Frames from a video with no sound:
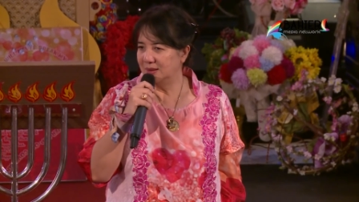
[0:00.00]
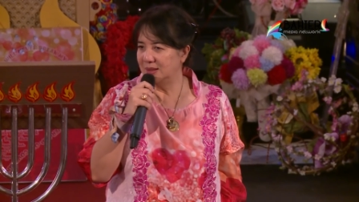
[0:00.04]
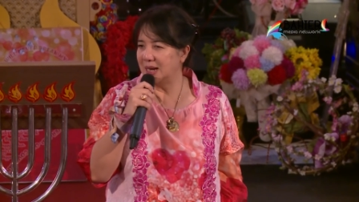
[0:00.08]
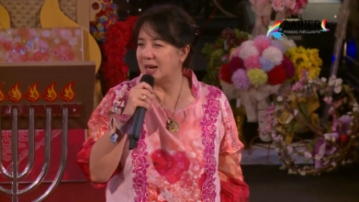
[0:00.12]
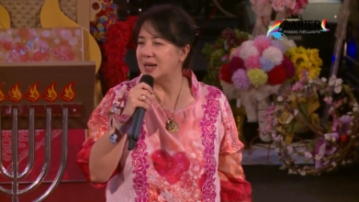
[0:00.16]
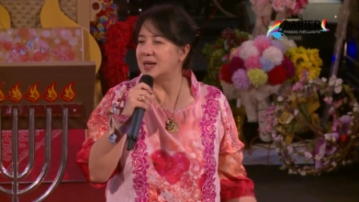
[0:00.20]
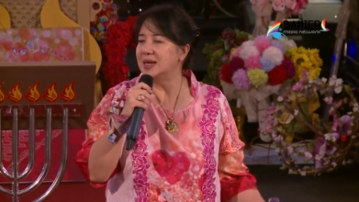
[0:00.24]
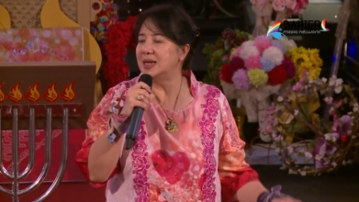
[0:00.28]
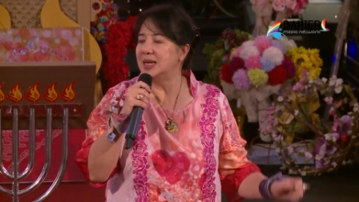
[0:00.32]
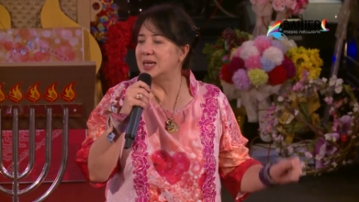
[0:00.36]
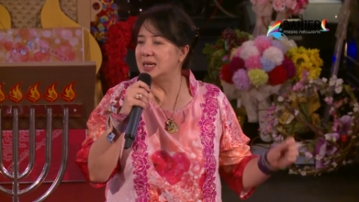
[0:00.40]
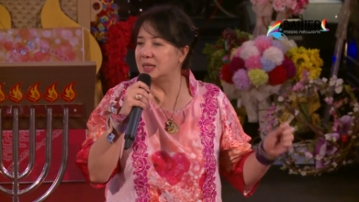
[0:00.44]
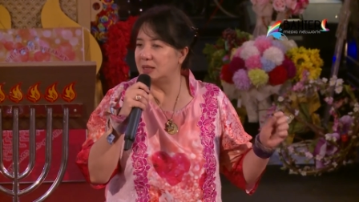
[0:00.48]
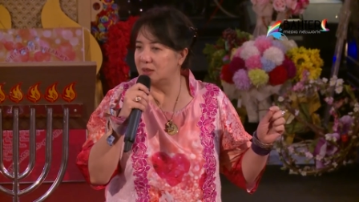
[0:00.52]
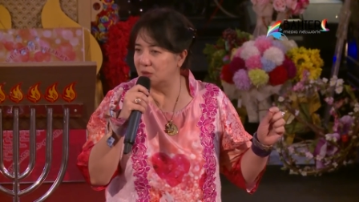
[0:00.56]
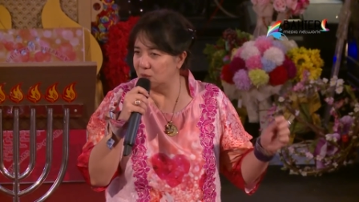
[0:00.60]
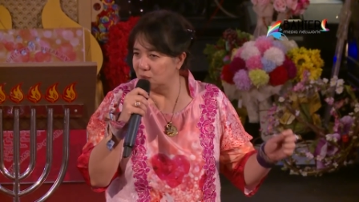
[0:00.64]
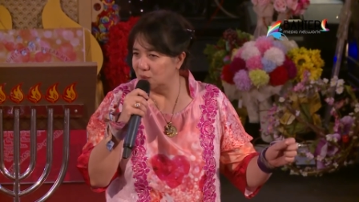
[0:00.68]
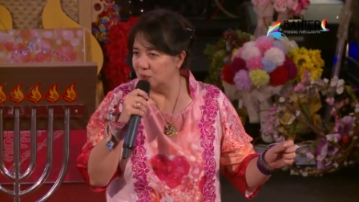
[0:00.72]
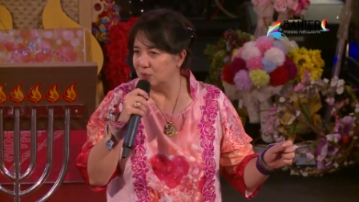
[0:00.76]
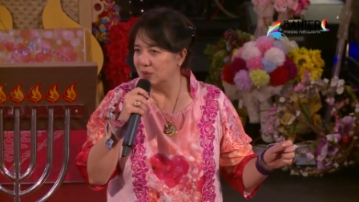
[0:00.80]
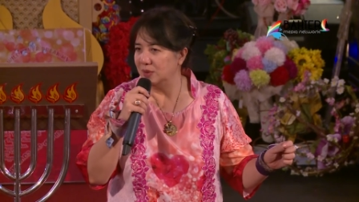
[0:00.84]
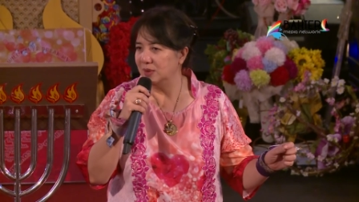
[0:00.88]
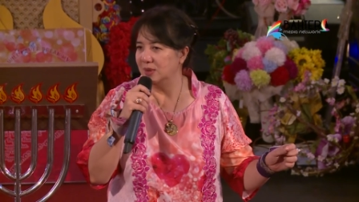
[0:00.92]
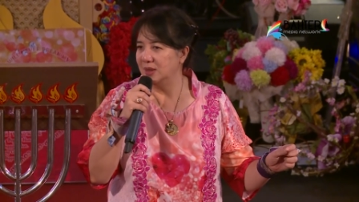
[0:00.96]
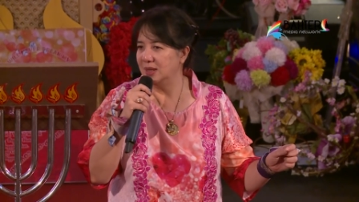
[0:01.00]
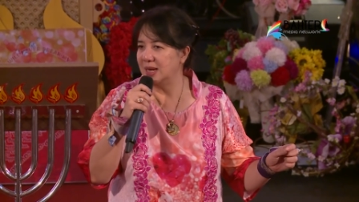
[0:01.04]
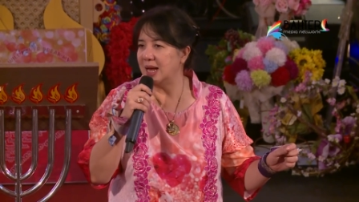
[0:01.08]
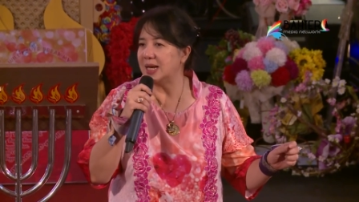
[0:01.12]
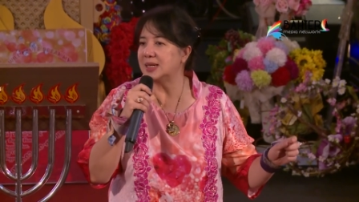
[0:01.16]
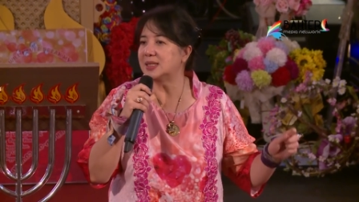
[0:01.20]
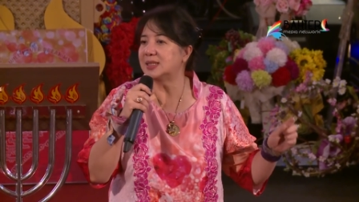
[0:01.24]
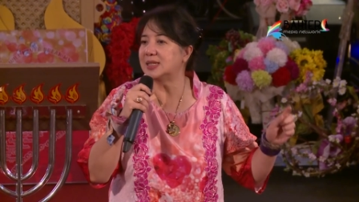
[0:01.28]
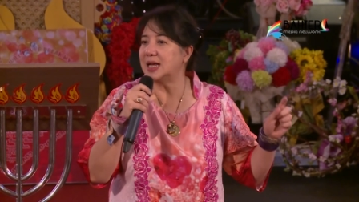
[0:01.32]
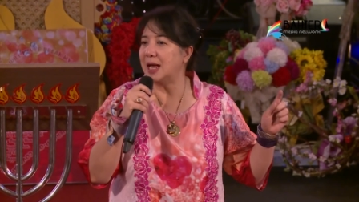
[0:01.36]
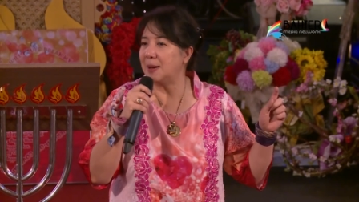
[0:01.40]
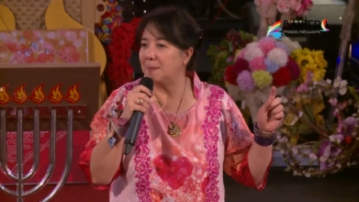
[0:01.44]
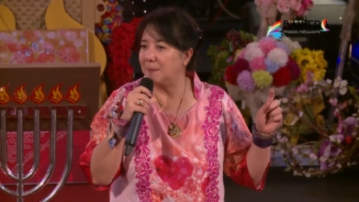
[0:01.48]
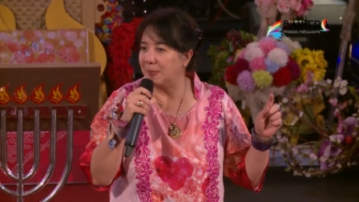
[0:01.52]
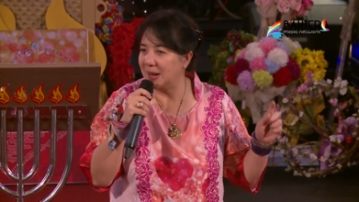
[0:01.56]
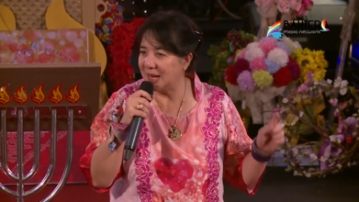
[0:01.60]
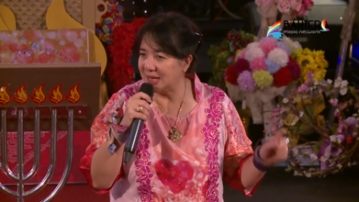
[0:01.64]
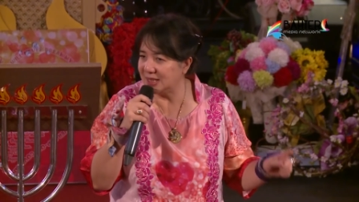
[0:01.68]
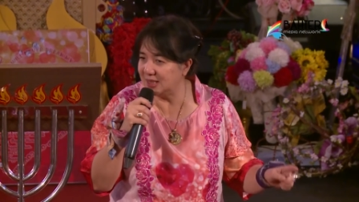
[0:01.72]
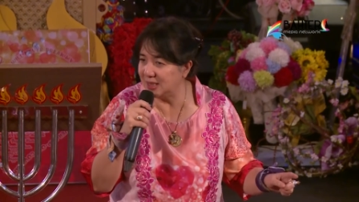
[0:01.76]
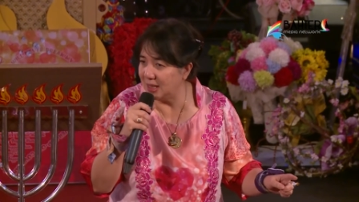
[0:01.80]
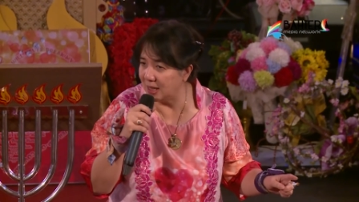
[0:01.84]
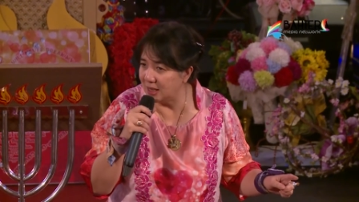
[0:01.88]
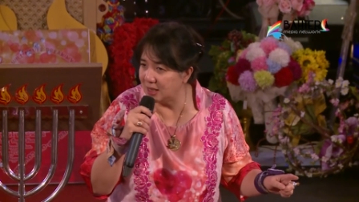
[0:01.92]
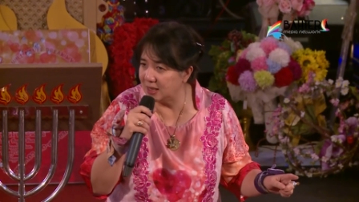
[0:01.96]
Dan itu yang saya
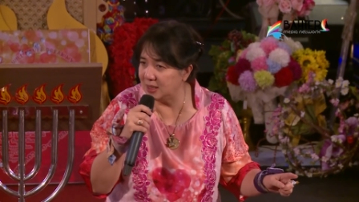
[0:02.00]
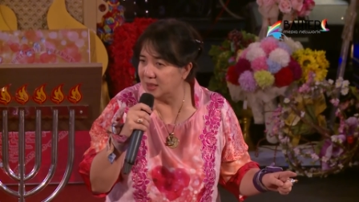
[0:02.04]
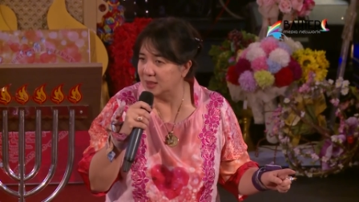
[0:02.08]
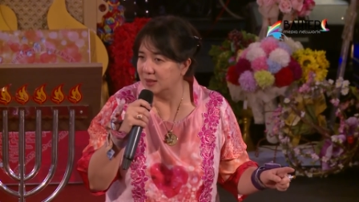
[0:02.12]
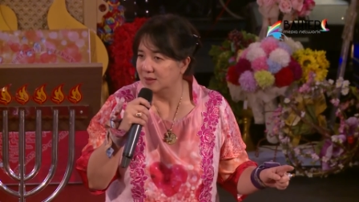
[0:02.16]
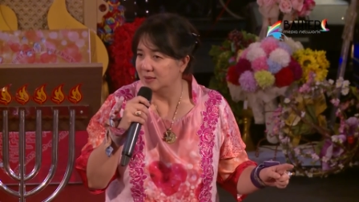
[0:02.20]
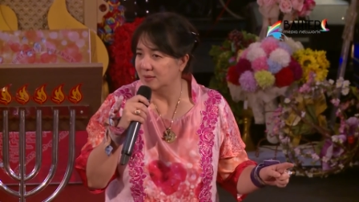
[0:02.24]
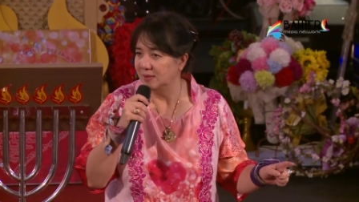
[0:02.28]
pelajari.